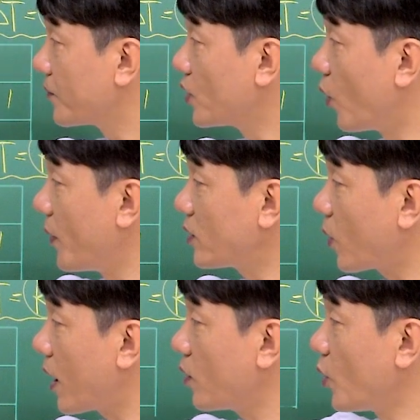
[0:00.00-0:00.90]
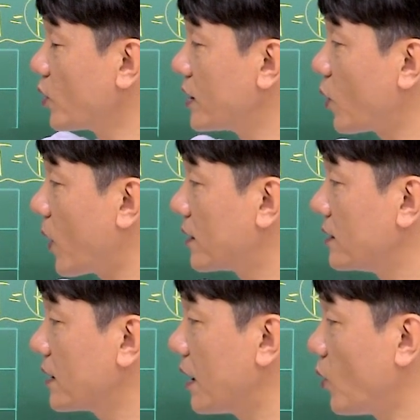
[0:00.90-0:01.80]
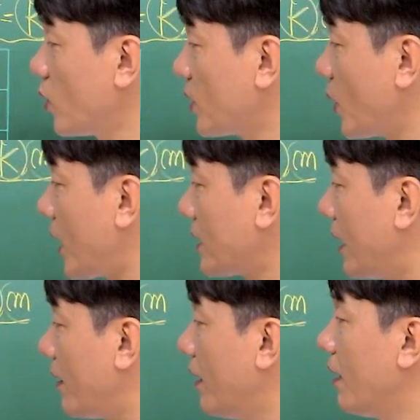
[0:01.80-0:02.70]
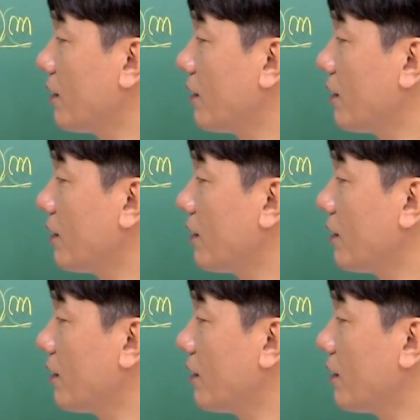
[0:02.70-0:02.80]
용매 똑같고 용질 똑같으니까 농도 똑같아요.